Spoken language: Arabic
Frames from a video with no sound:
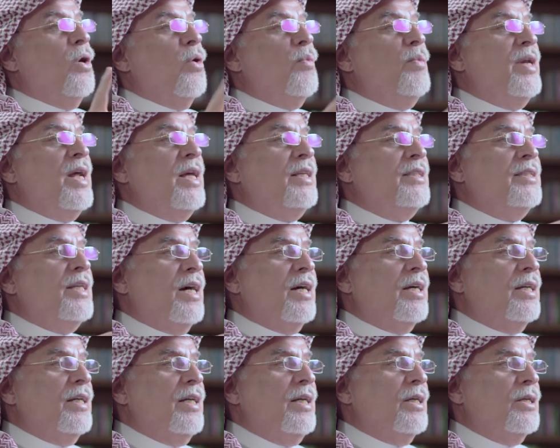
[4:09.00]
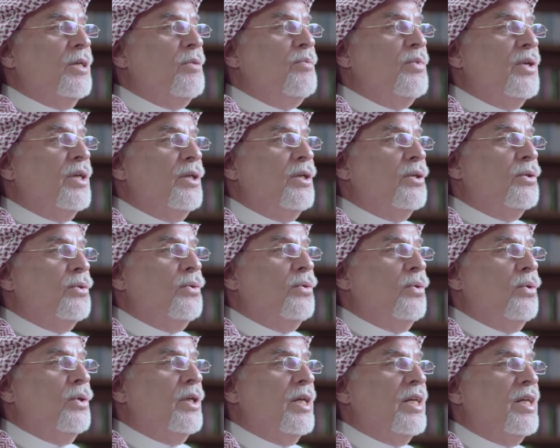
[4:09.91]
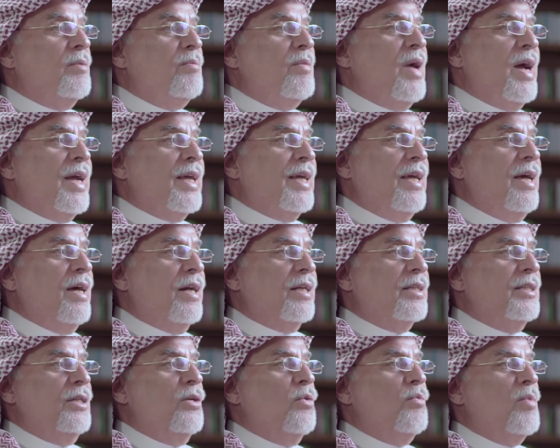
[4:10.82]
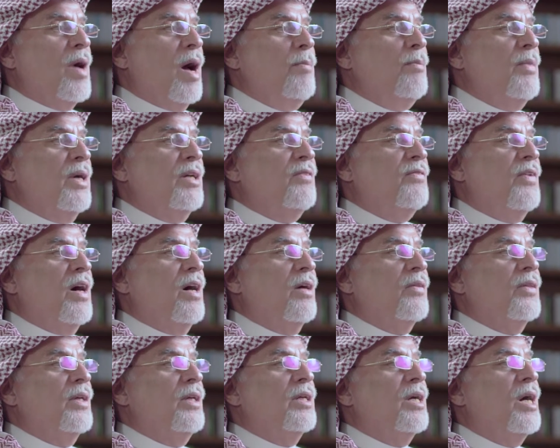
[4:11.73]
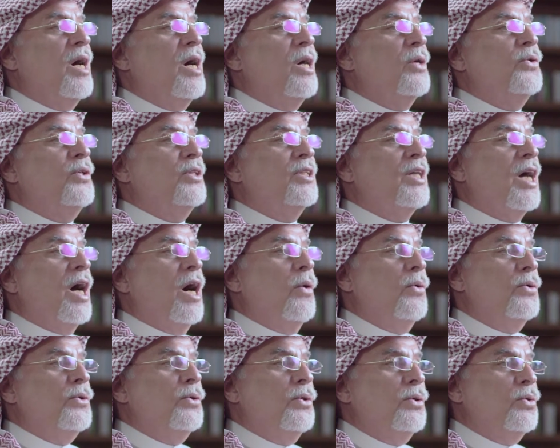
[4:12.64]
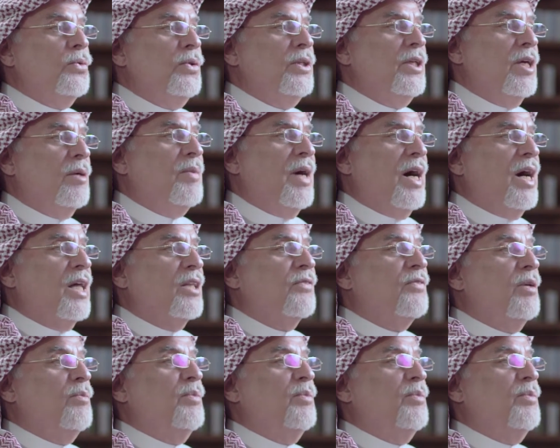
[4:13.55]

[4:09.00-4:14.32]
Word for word: ومن هالتقرير يمكن نقول ان ماك كيردي ومحمد فاضل كانوا يتعاونون ويا بعض في